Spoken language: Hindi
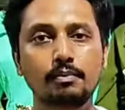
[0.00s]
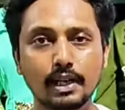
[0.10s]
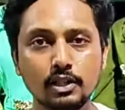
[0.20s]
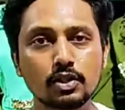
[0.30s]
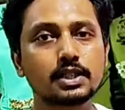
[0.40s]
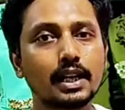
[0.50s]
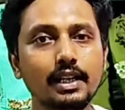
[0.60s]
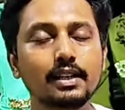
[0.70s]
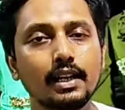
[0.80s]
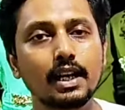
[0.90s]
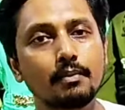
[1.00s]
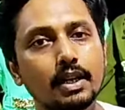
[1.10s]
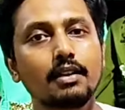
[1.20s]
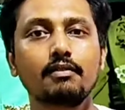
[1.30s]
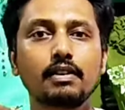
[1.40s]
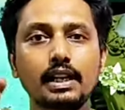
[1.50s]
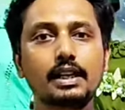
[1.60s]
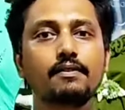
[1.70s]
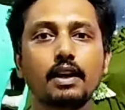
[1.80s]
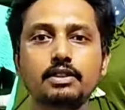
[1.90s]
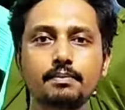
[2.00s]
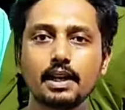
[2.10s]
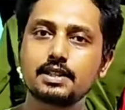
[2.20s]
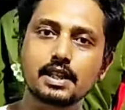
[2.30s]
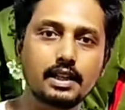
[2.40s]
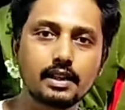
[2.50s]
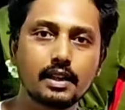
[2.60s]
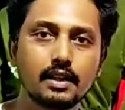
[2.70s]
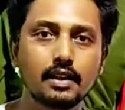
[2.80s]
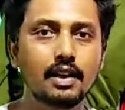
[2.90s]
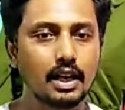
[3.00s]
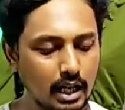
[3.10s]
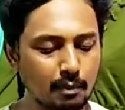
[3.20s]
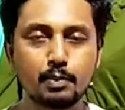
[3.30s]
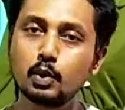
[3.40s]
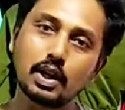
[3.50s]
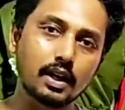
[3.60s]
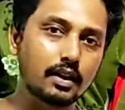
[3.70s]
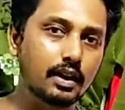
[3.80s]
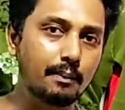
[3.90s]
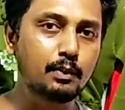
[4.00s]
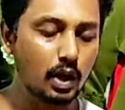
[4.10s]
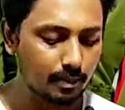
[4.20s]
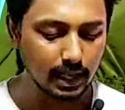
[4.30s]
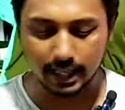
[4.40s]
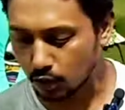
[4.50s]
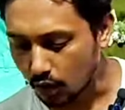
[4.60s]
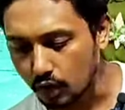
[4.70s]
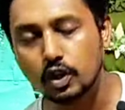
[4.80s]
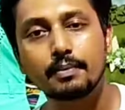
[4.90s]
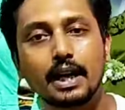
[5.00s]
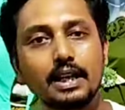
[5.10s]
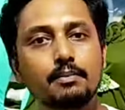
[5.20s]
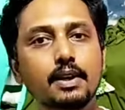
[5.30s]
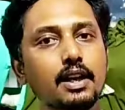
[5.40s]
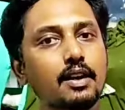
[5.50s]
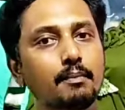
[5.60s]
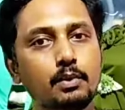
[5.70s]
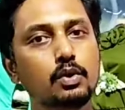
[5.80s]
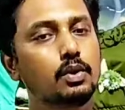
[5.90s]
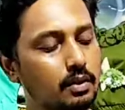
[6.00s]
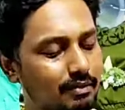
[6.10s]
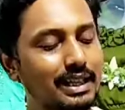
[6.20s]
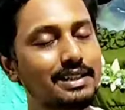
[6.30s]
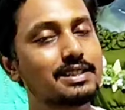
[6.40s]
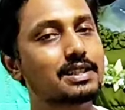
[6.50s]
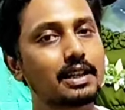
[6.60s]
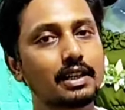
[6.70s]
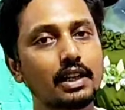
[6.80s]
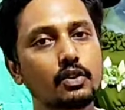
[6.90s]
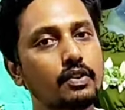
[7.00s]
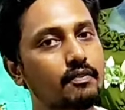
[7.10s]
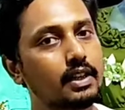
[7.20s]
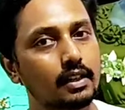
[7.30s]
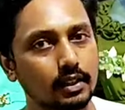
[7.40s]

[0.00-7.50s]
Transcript: प्राइस जो स्टार्टिंग रहेगा हमारा 185 से प्राइस स्टार्टिंग रहेगा अप टू हाँ अप टू हमारा ये जो लॉन्ग टॉप का आइटम रहेगा अप टू 180 स्टार्ट करके 250 के